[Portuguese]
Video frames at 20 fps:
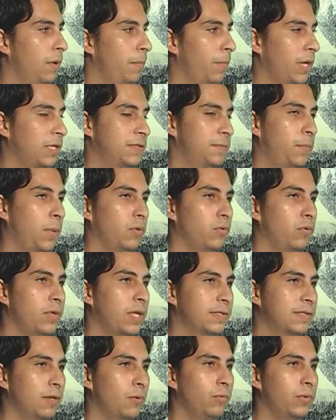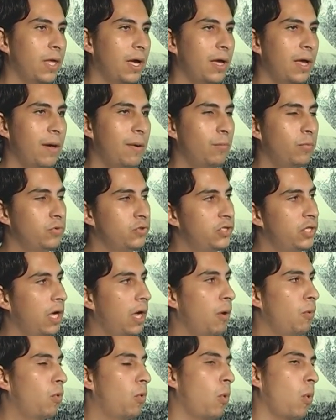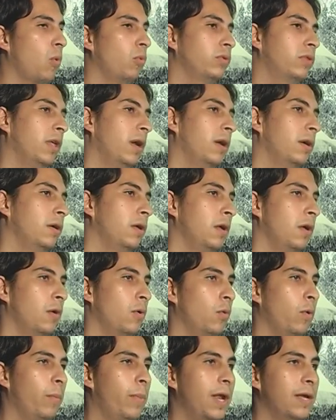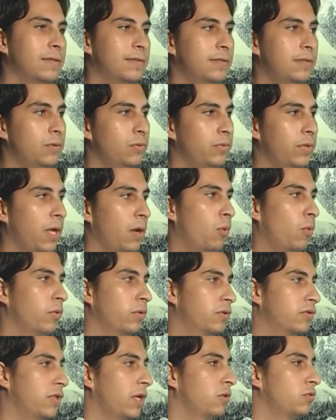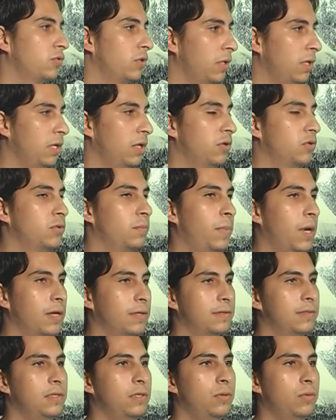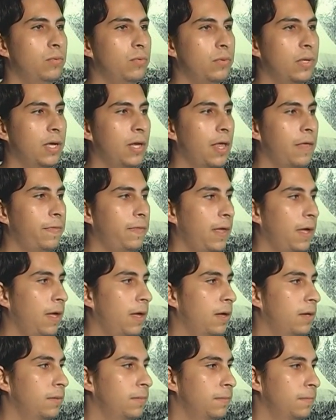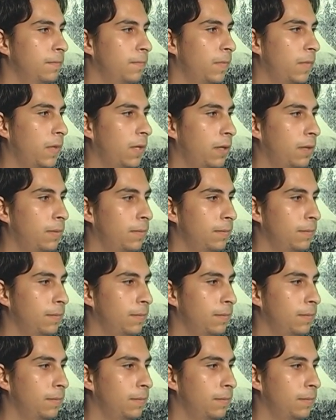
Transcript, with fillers: participando da Segunda Guerra Mundial contra o Brasil, né, contra os Estados Unidos, o Brasil, Inglaterra. Né.